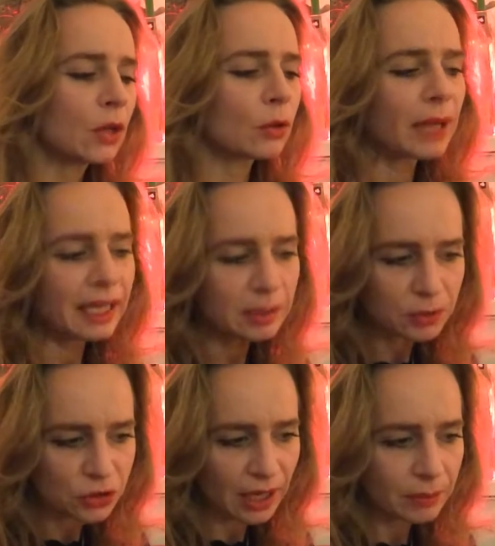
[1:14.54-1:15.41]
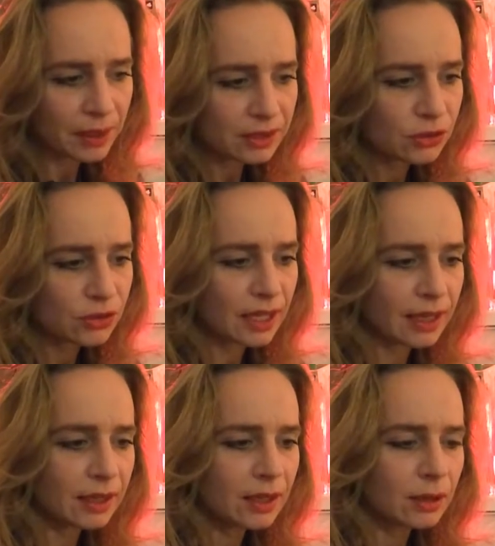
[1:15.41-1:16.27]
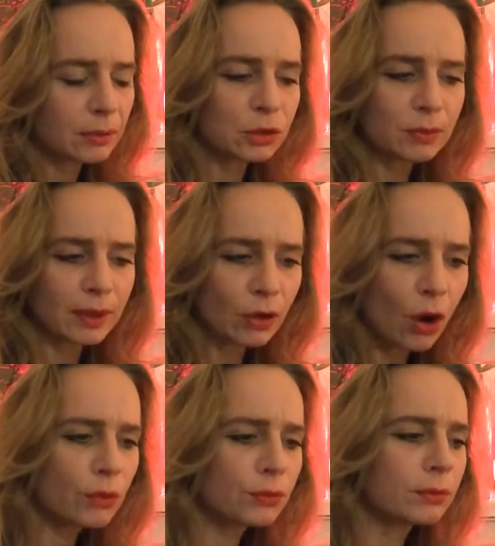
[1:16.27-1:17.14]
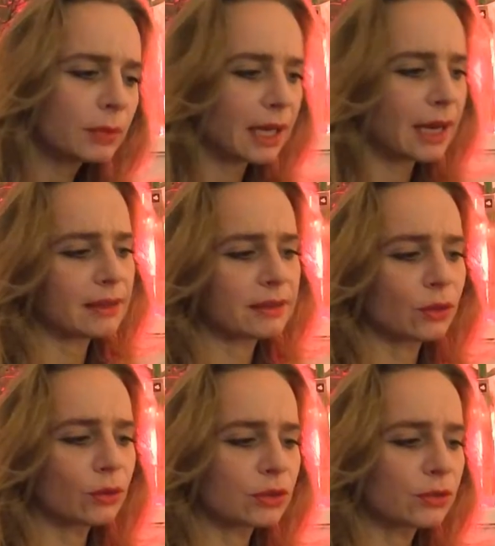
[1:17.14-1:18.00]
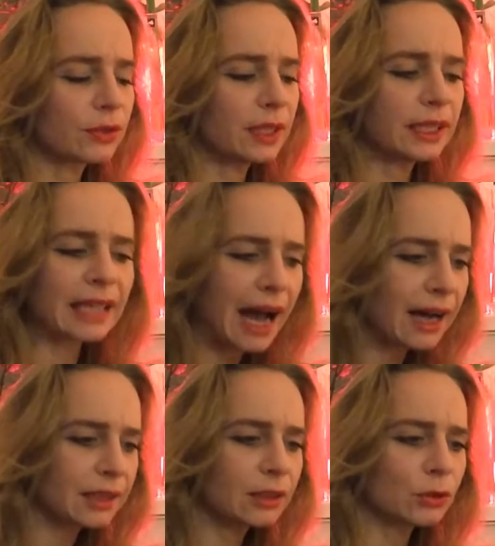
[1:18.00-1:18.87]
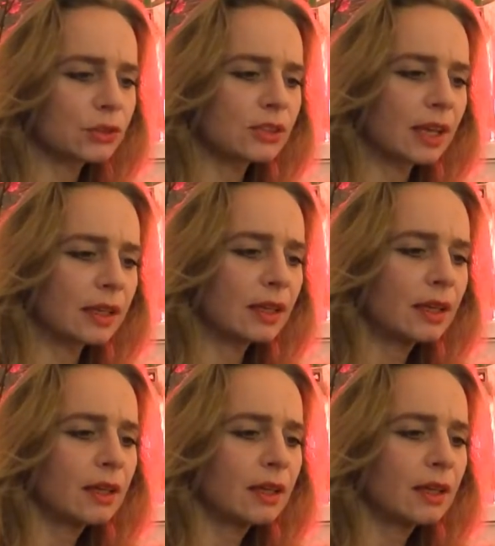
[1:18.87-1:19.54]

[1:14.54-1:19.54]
Um leicht beschenkbar zu sein, muss man offen, begeisterungsfähig, arglos sein.